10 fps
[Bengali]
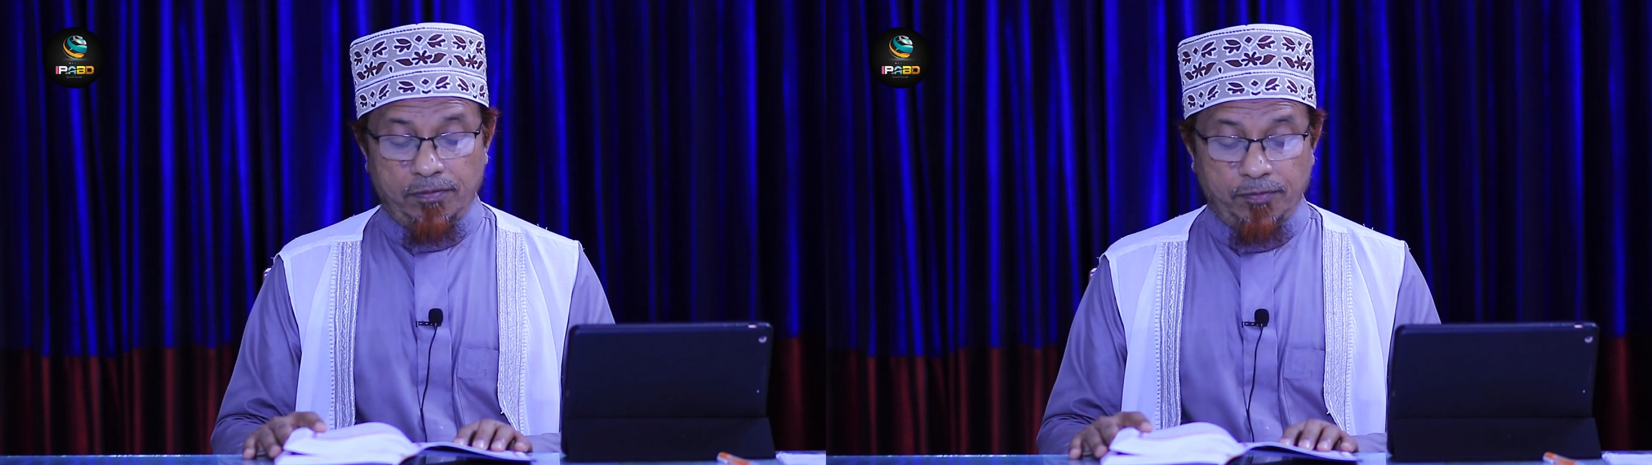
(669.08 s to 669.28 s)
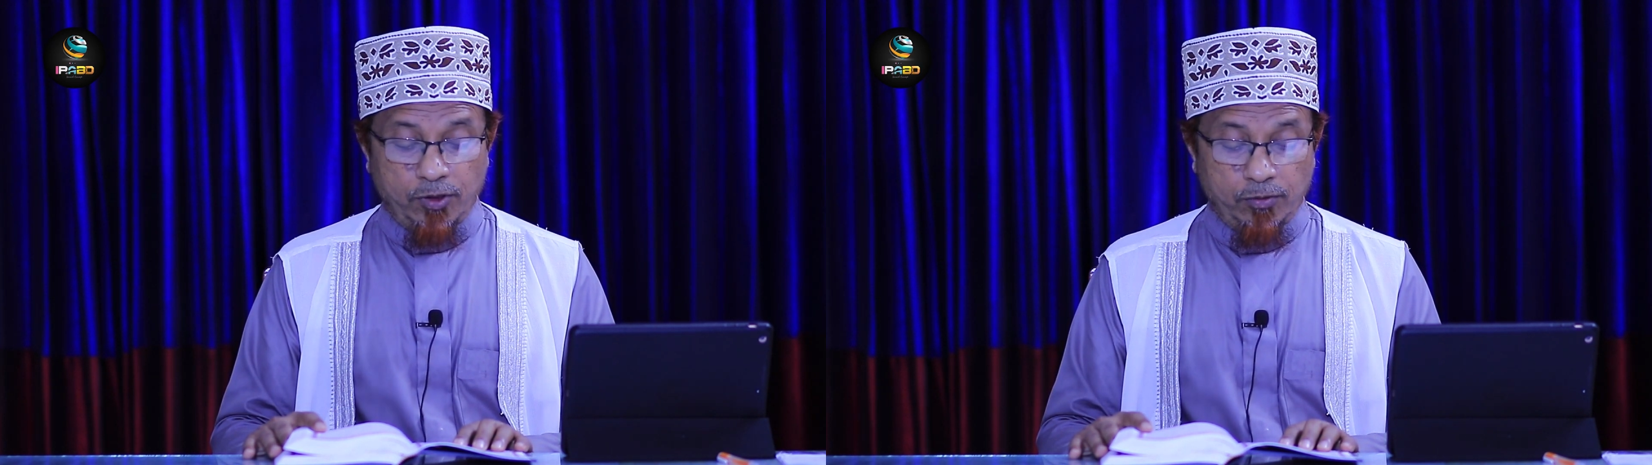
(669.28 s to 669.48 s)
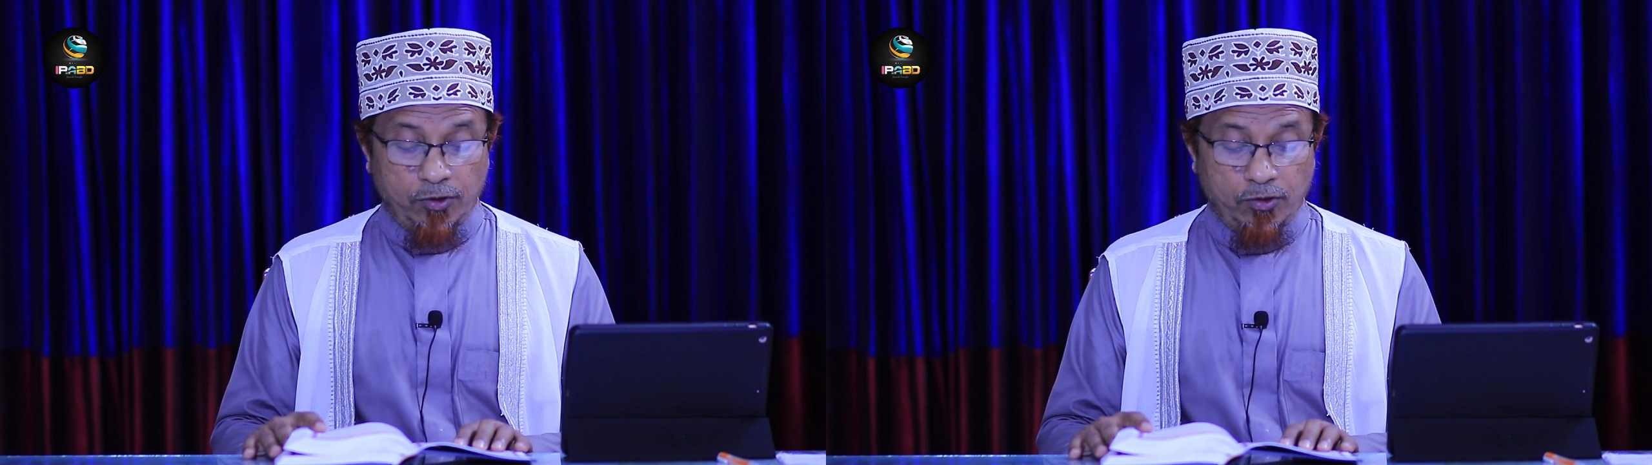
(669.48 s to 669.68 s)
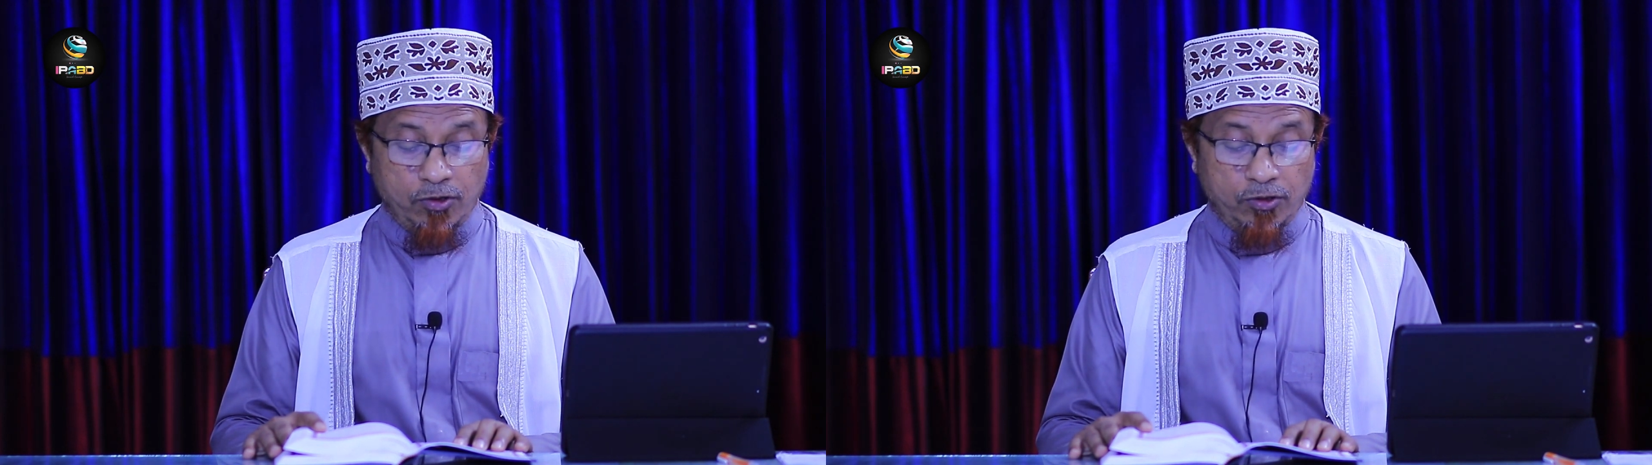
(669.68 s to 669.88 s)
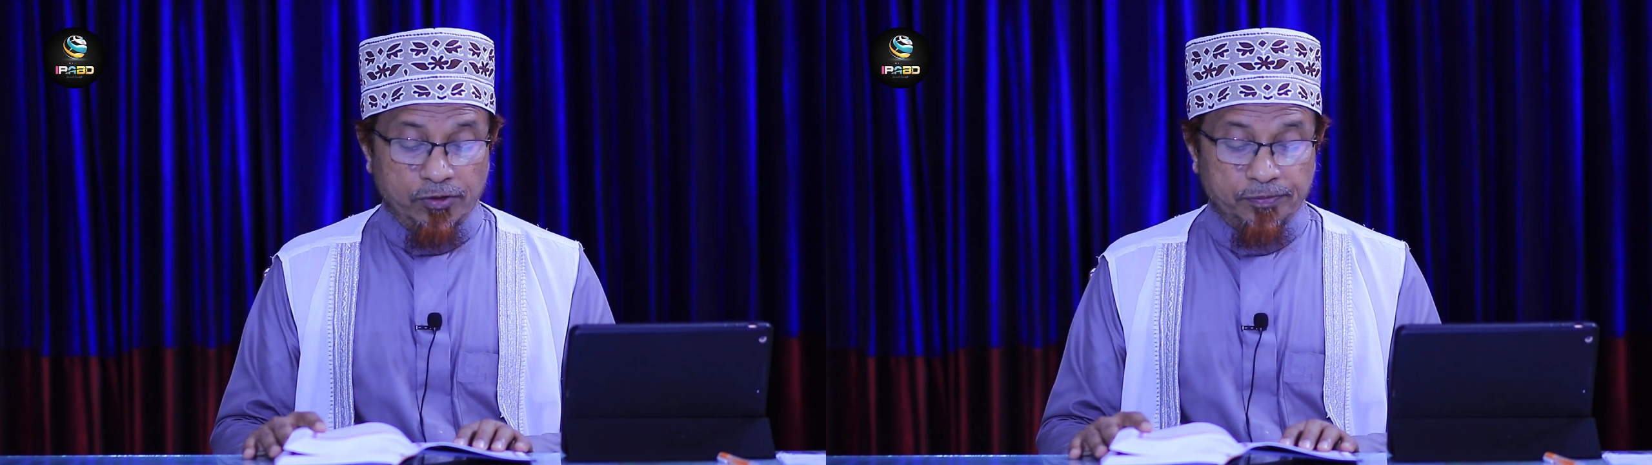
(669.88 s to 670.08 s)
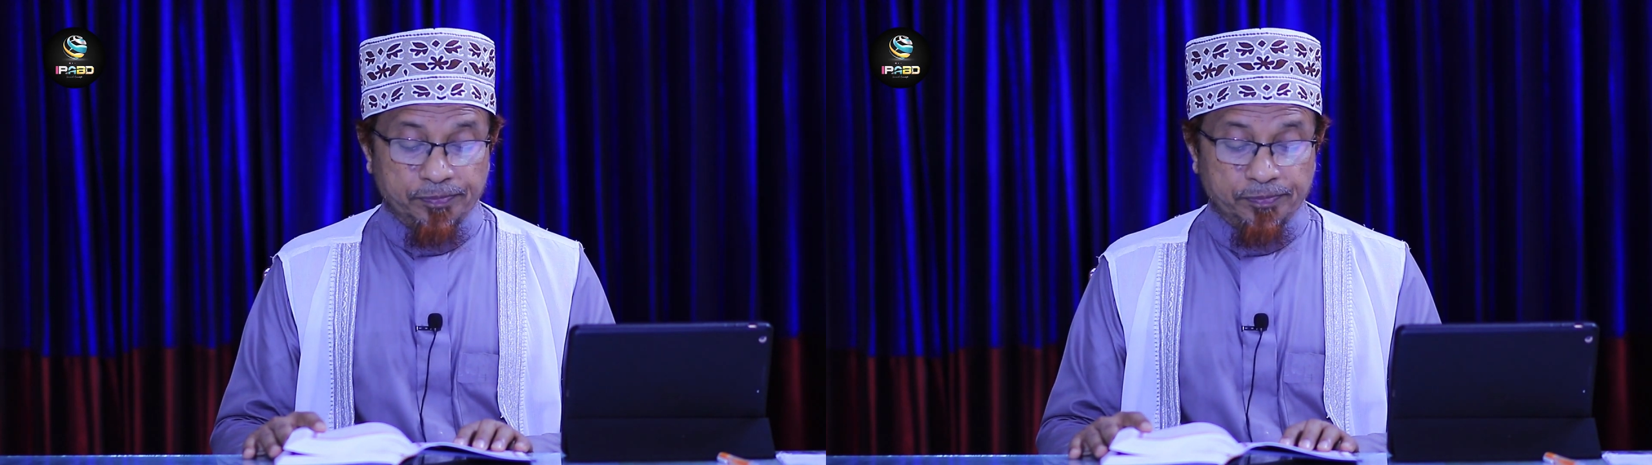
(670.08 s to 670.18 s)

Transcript: প্রিয় বন্ধুগণ